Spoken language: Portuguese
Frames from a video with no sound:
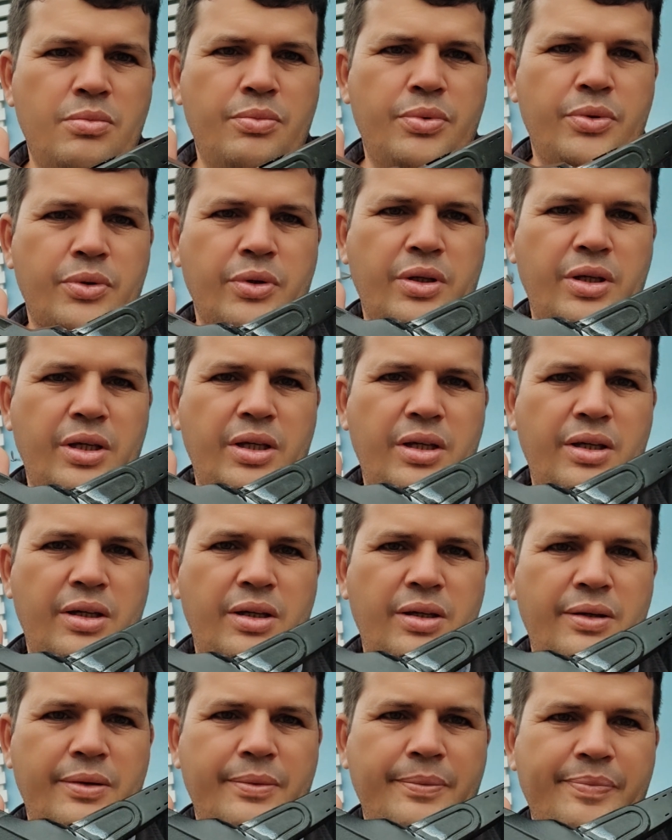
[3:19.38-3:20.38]
porque
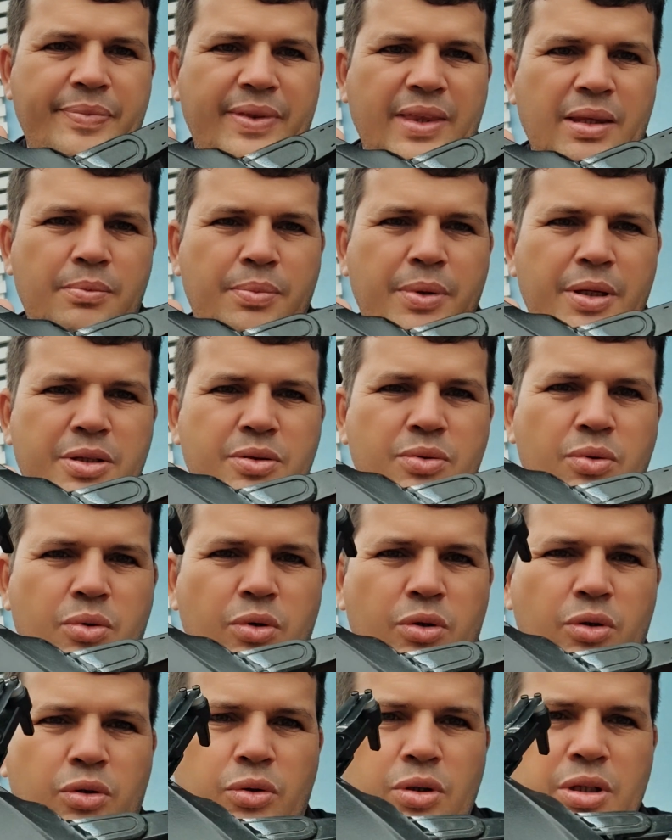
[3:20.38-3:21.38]
perdi o
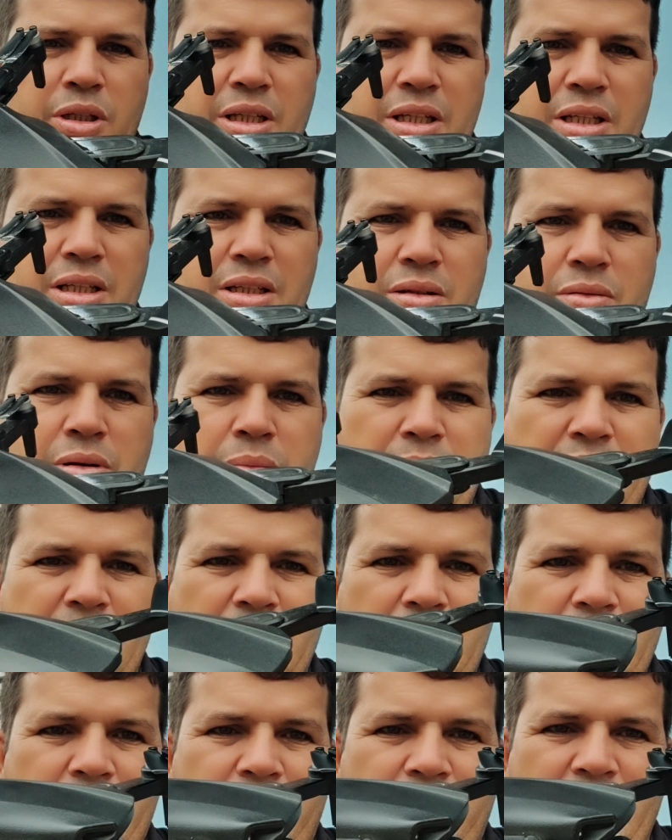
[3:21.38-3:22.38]
controle dele com a
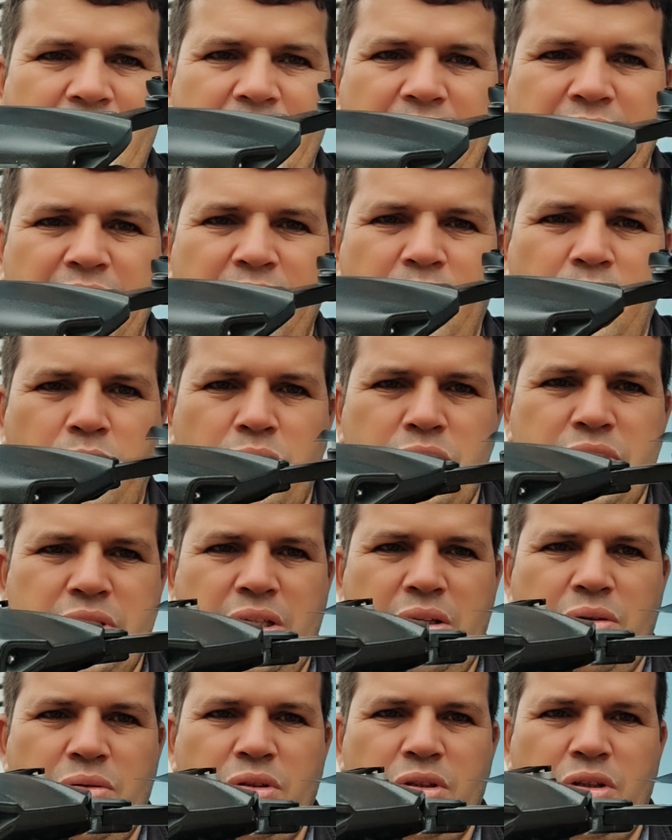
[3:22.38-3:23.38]
bateria fraca, não
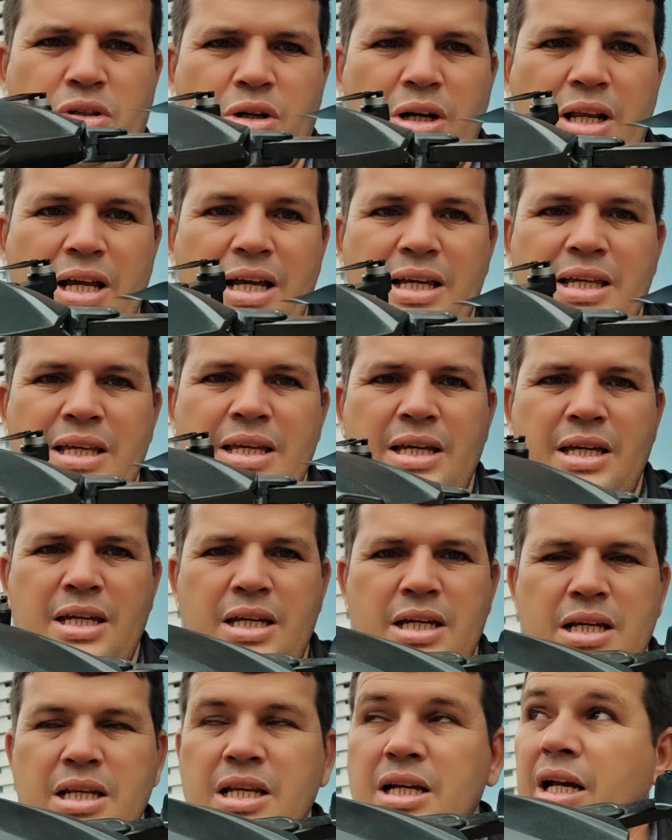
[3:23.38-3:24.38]
consegui controlar.
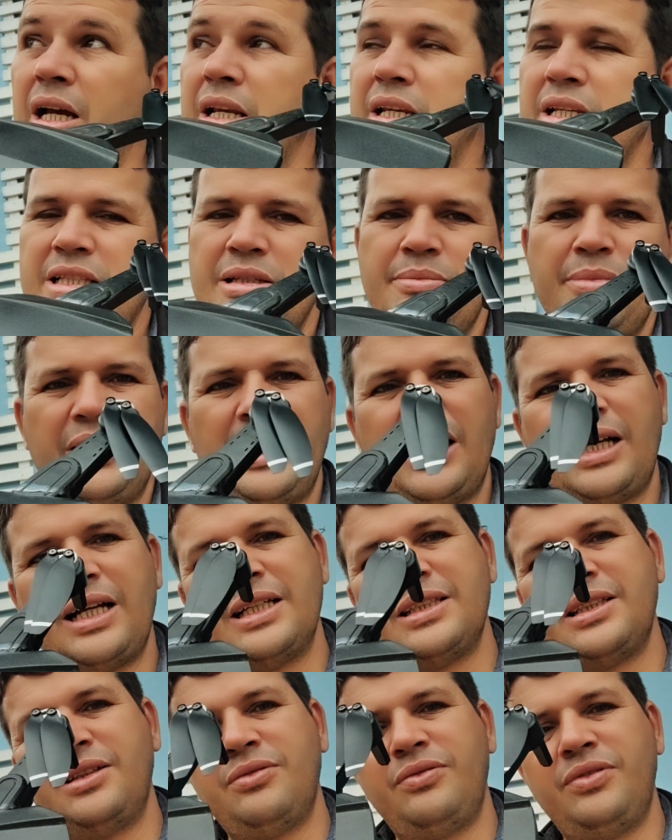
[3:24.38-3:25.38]
Ele ia cair em cima da
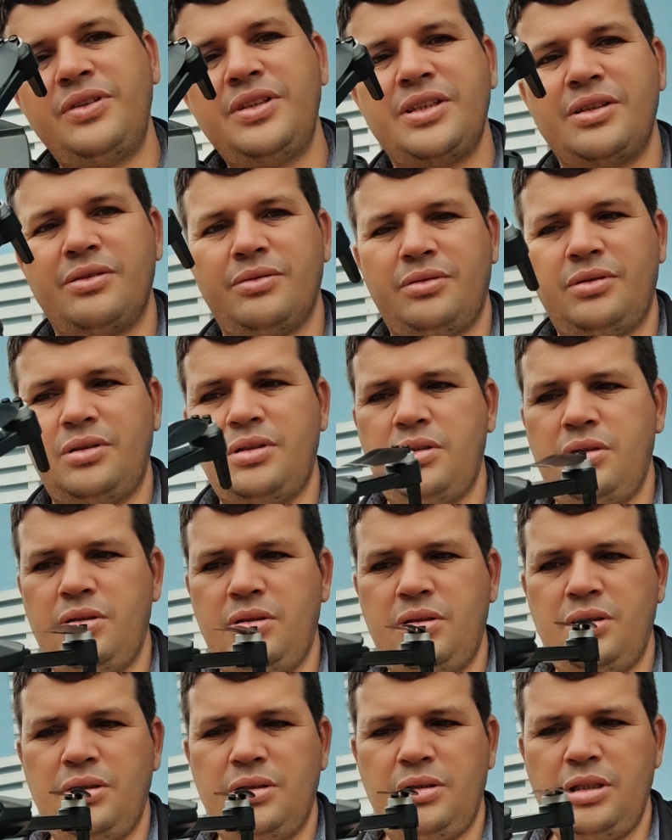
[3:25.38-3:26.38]
casa do vizinho.
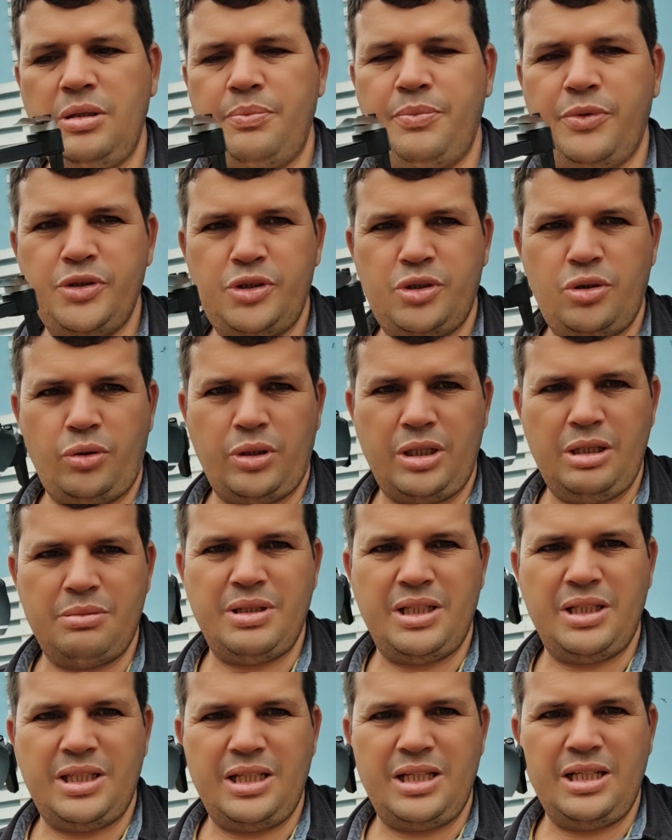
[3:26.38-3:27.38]
E depois troquei a
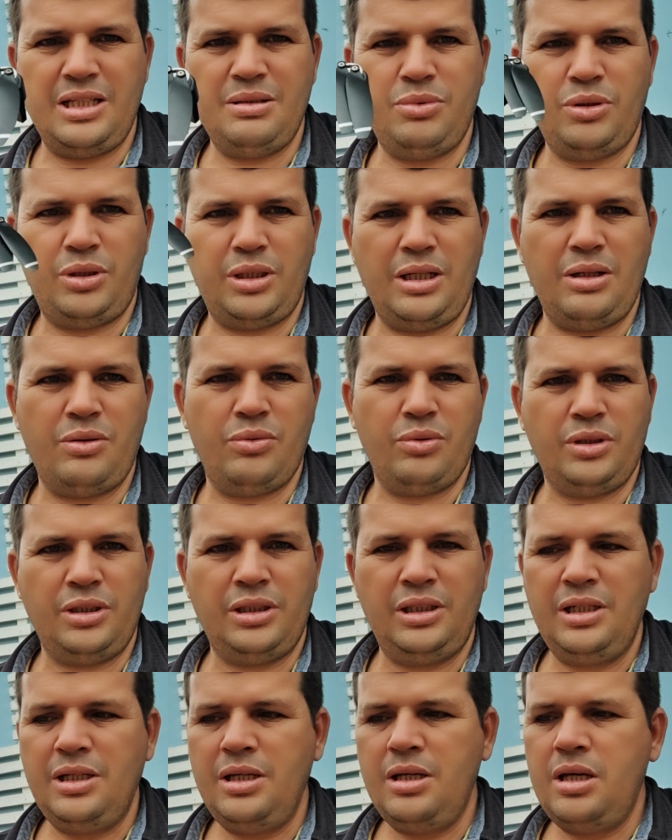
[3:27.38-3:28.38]
bateria, botei a outra,
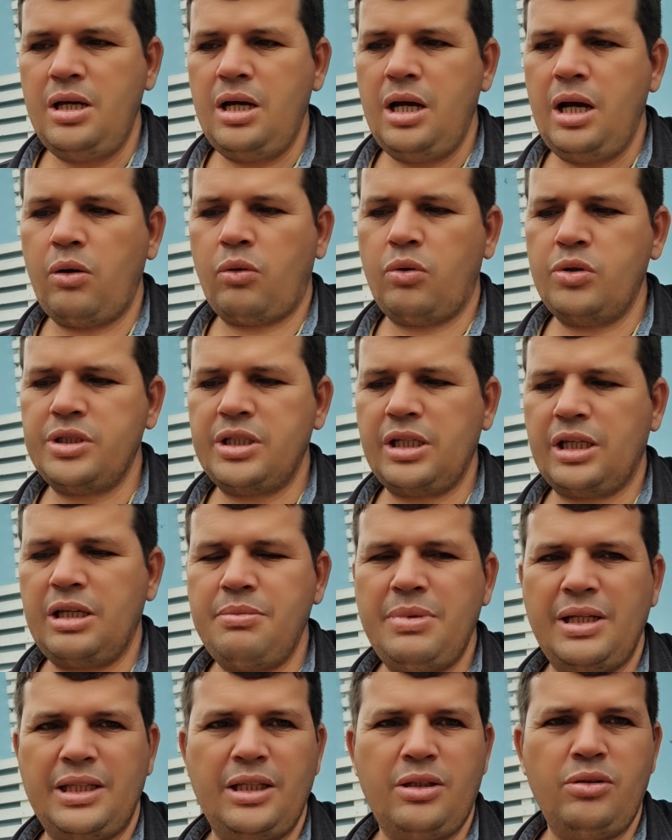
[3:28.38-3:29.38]
eu consegui
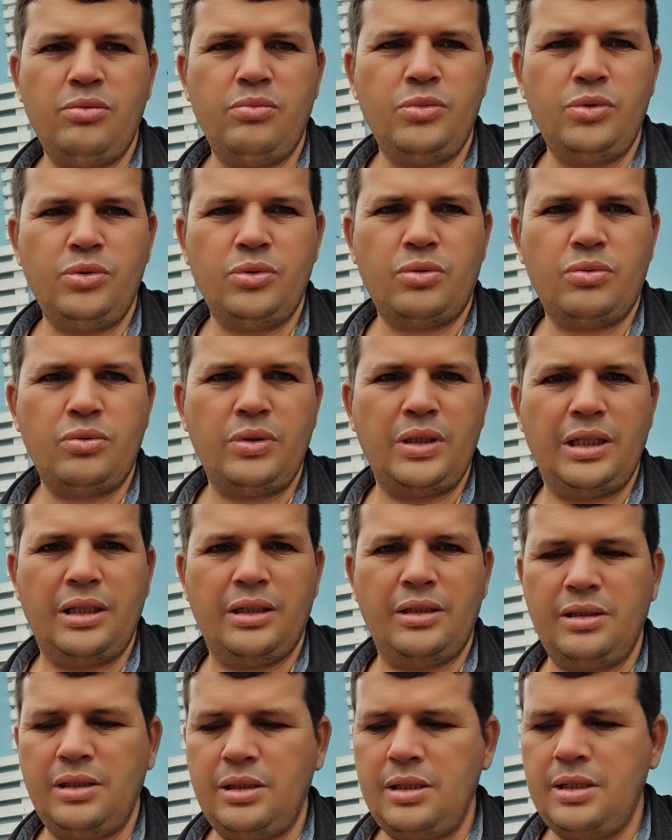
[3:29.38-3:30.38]
bater no muro com ele.